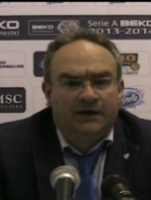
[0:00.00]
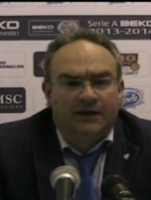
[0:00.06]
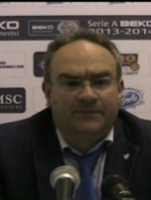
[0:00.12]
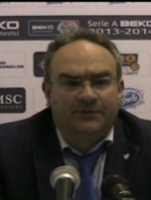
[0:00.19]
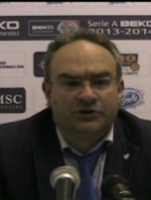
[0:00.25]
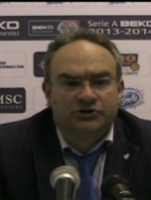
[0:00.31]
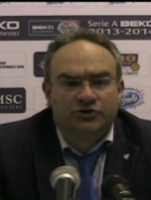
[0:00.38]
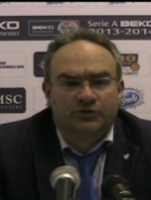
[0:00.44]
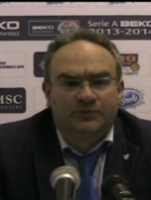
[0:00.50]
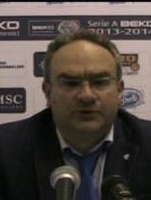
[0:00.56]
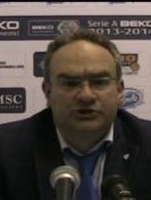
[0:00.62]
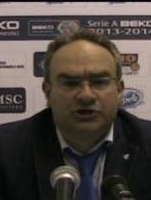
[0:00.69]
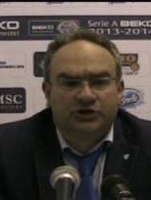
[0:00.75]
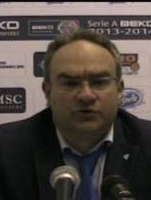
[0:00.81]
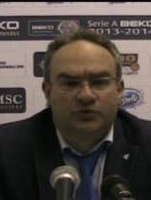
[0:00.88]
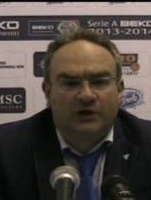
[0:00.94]
la peggior
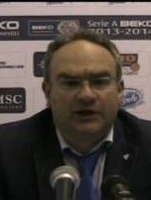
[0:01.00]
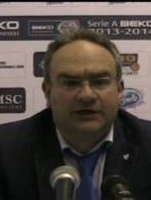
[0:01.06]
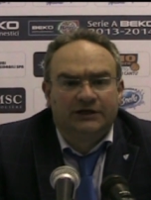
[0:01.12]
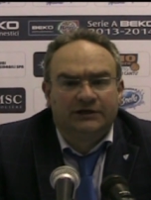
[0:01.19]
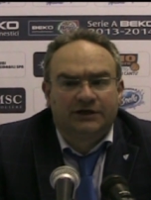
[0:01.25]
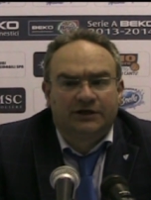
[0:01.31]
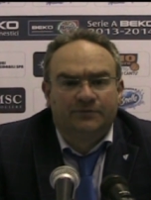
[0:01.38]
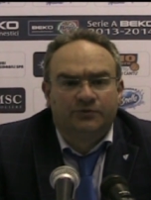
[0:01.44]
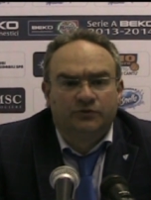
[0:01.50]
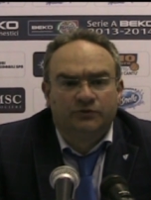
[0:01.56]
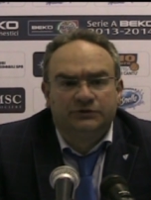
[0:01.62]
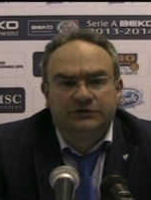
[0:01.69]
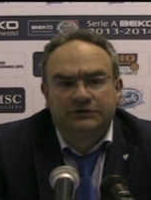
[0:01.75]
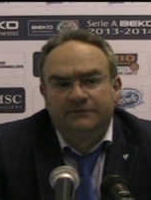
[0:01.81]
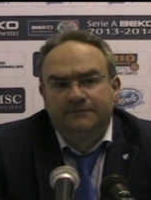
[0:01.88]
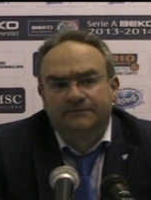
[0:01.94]
percentuale da tre
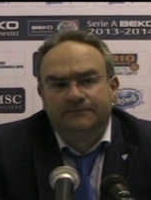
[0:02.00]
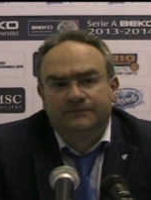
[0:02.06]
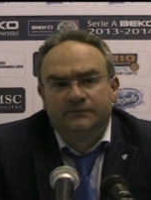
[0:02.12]
punti